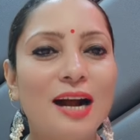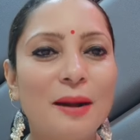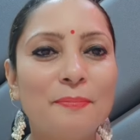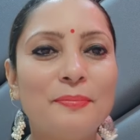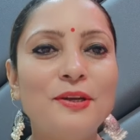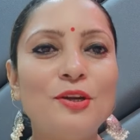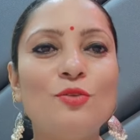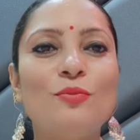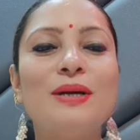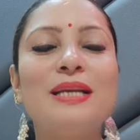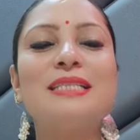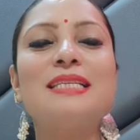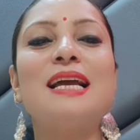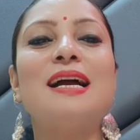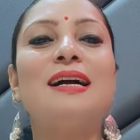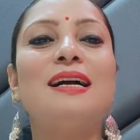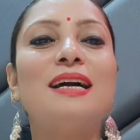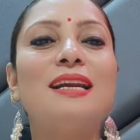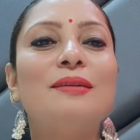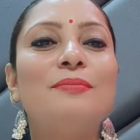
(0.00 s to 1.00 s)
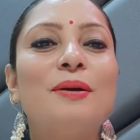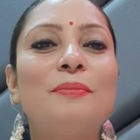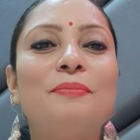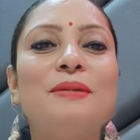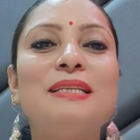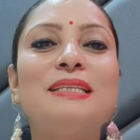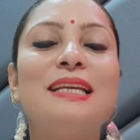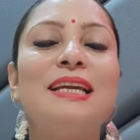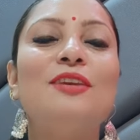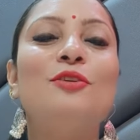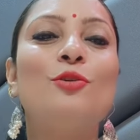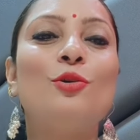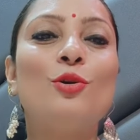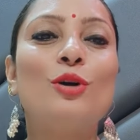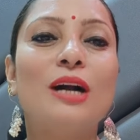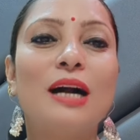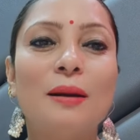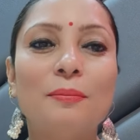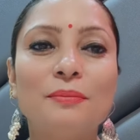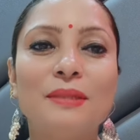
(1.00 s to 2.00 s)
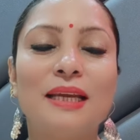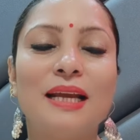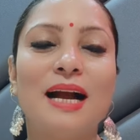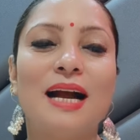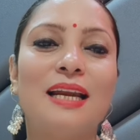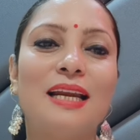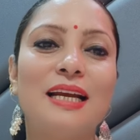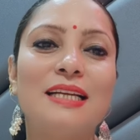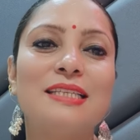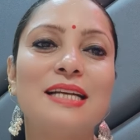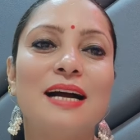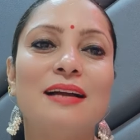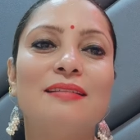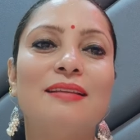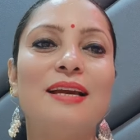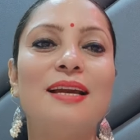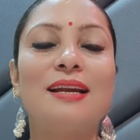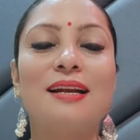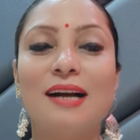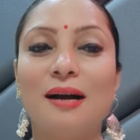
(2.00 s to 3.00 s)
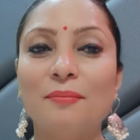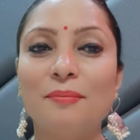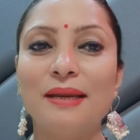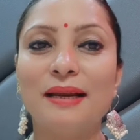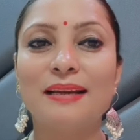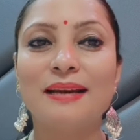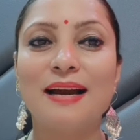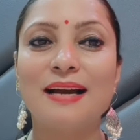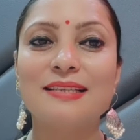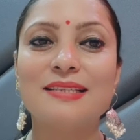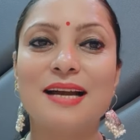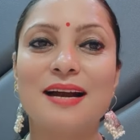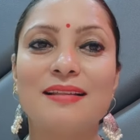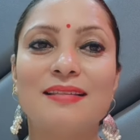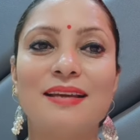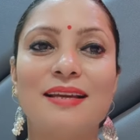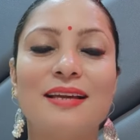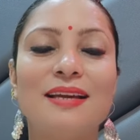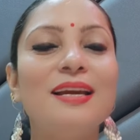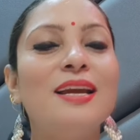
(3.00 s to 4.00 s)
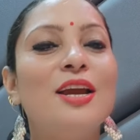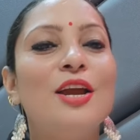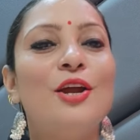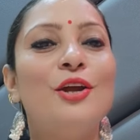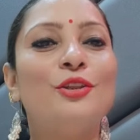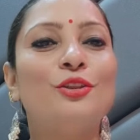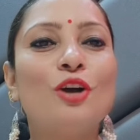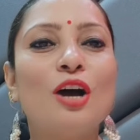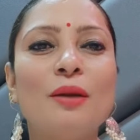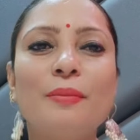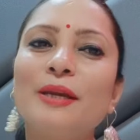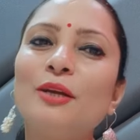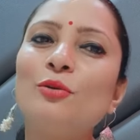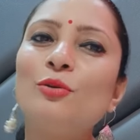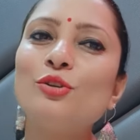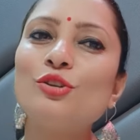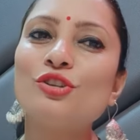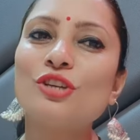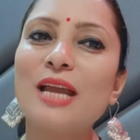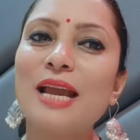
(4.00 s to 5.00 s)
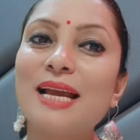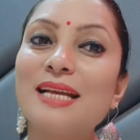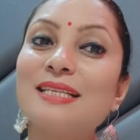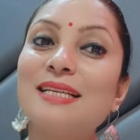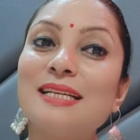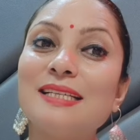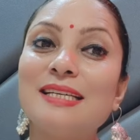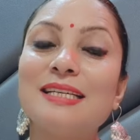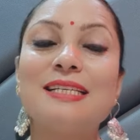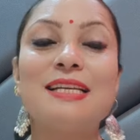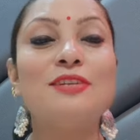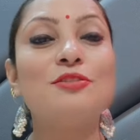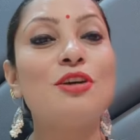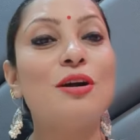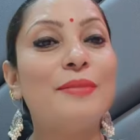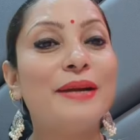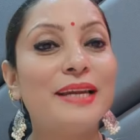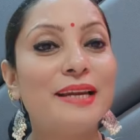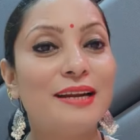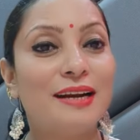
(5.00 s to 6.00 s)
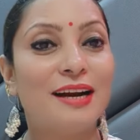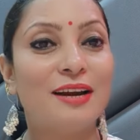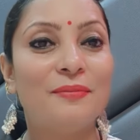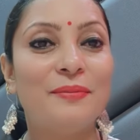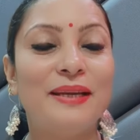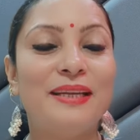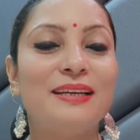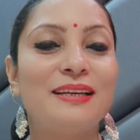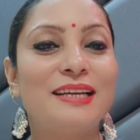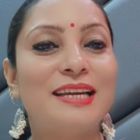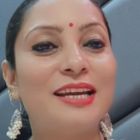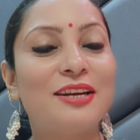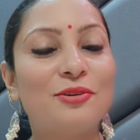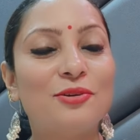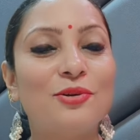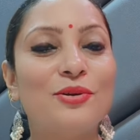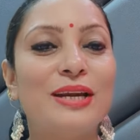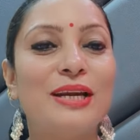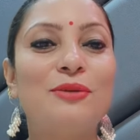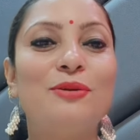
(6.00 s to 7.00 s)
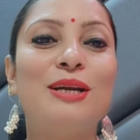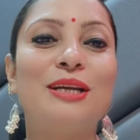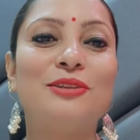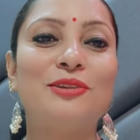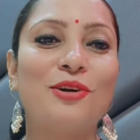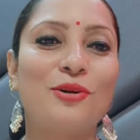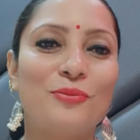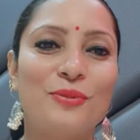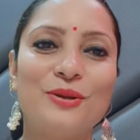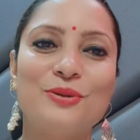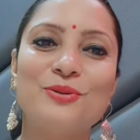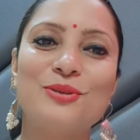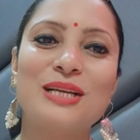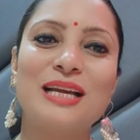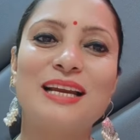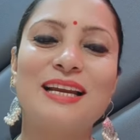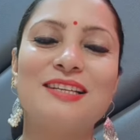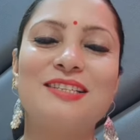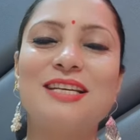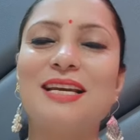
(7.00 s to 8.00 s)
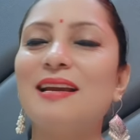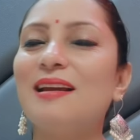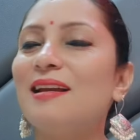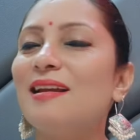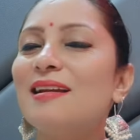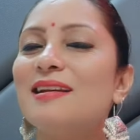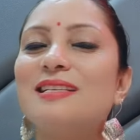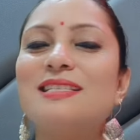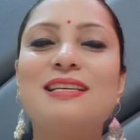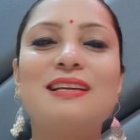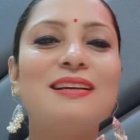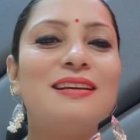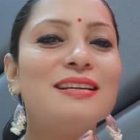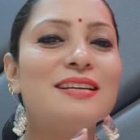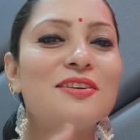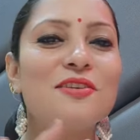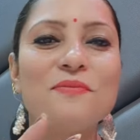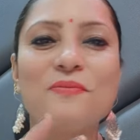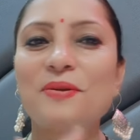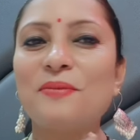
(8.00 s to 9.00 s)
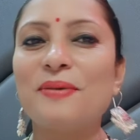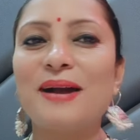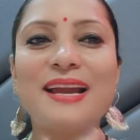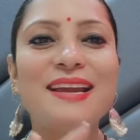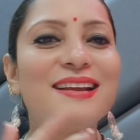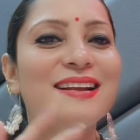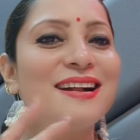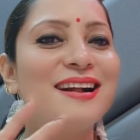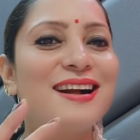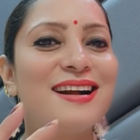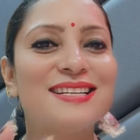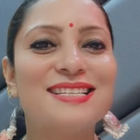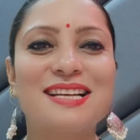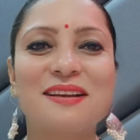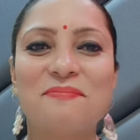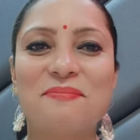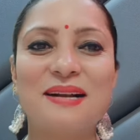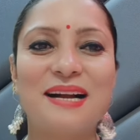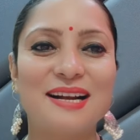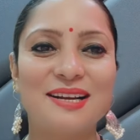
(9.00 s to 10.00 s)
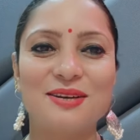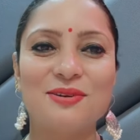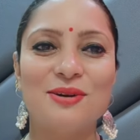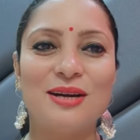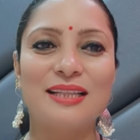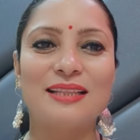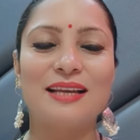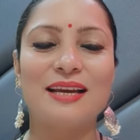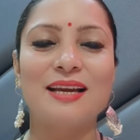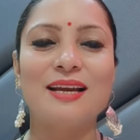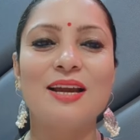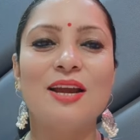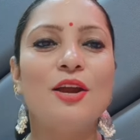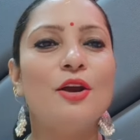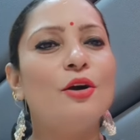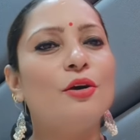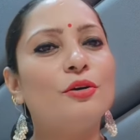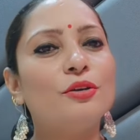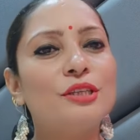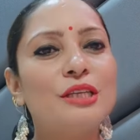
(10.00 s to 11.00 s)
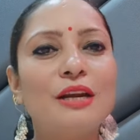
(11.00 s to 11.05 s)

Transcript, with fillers: अपनी उम्र से अगर हम अपनी स्किन को कम दिखाना चाहते हैं कम लगना चाहते हैं तो हमें कुछ ऐसी चीजें जो हमारे घर में ही रखें इनको रेगुलर तौर पे यूज करना चाहिए स्किन के ऊपर भाई गजब का ग्लो आता है और